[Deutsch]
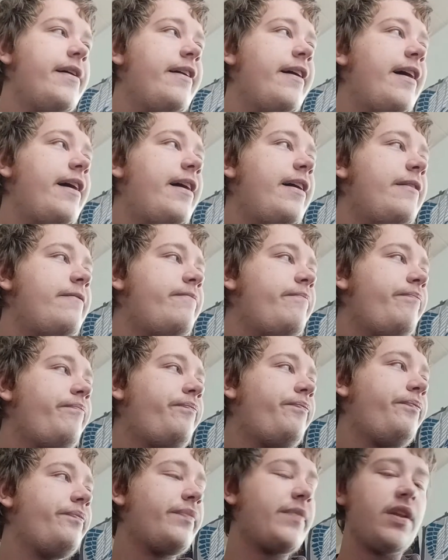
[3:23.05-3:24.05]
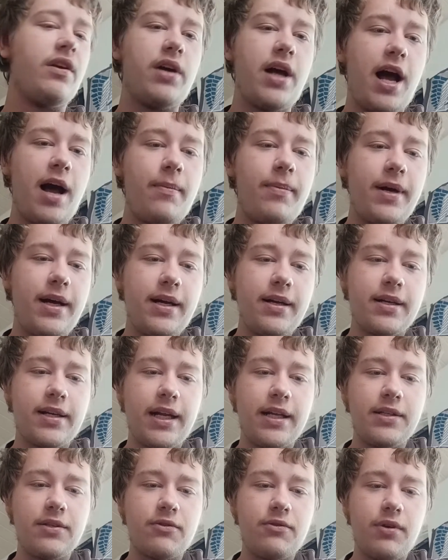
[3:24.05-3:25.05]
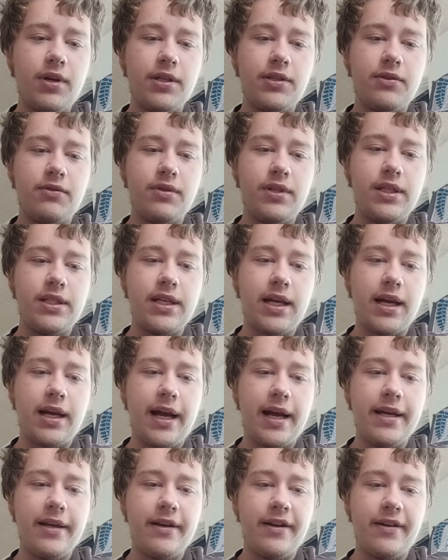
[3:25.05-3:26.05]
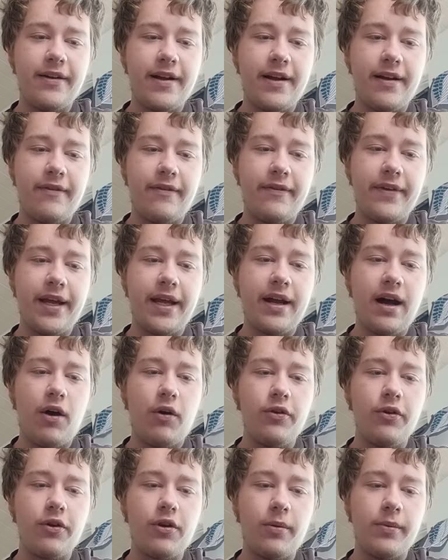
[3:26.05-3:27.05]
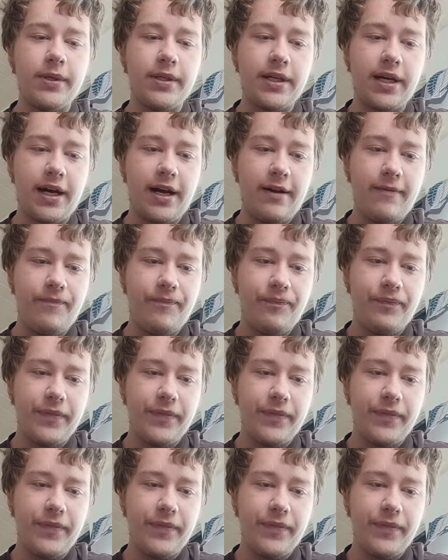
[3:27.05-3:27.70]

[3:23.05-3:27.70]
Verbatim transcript: Ähm, aber ganz kurz zu dieser Reihe, äh, wegen Audiokommentar.